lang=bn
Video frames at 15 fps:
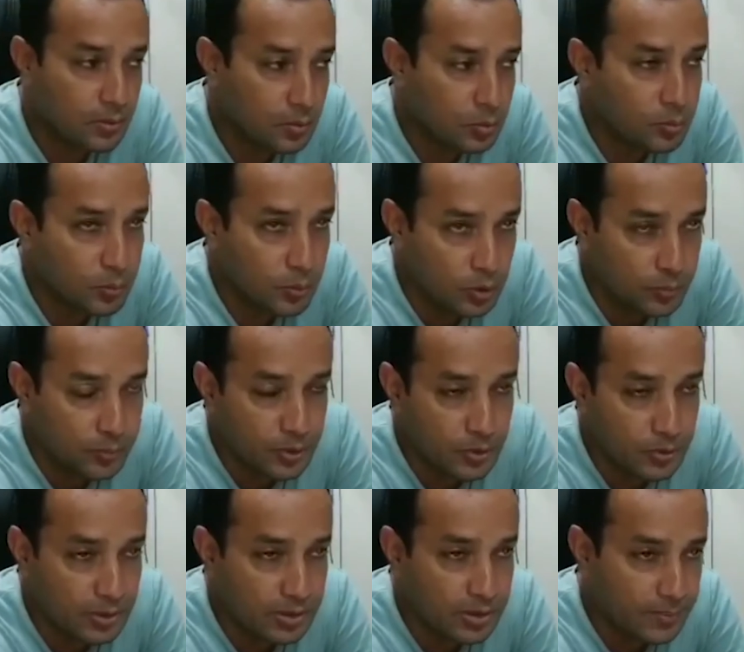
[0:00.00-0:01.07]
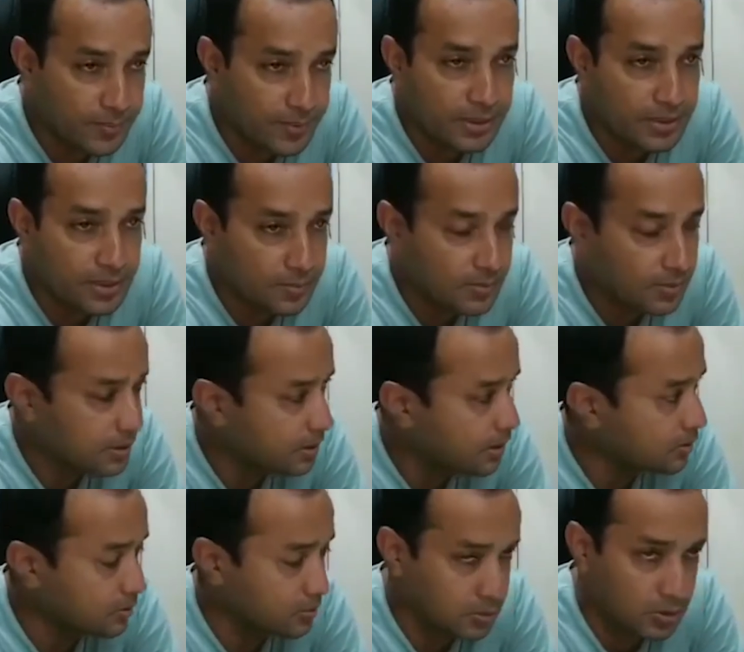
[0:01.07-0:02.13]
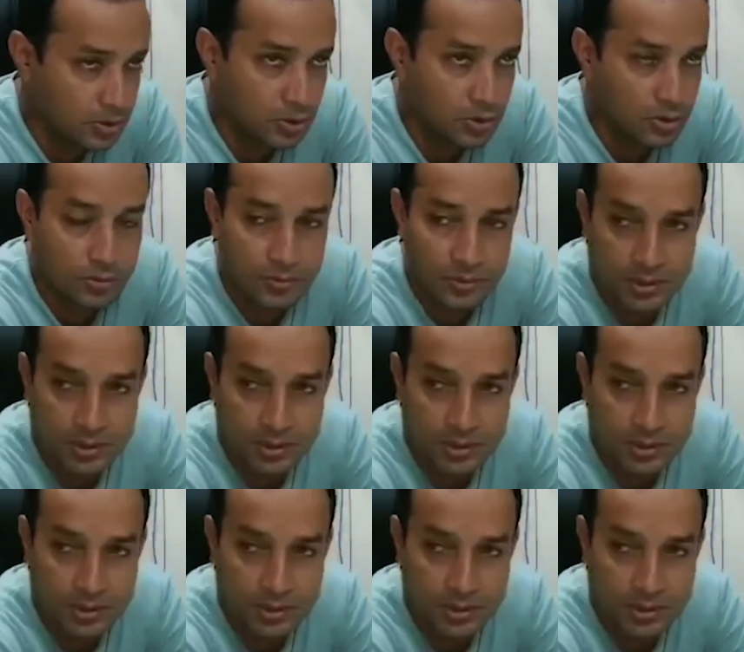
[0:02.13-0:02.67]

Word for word: অনুরোধ পত্র প্রেরণ করে তার প্রেক্ষিতে আমরা তাকে আটক করতে সক্ষম হই